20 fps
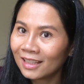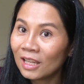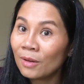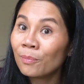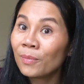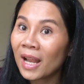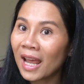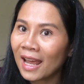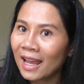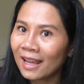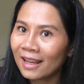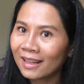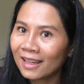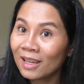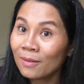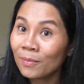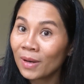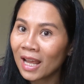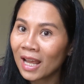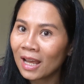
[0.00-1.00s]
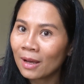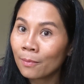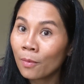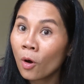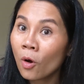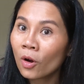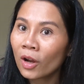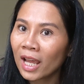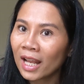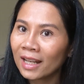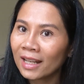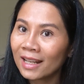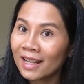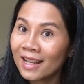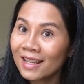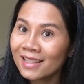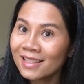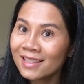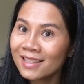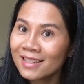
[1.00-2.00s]
คลิปหน้าคลิปหน้าพอกัน
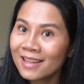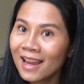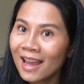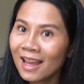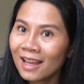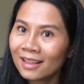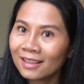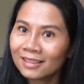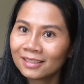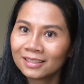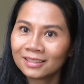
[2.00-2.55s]
นะจ๊ะ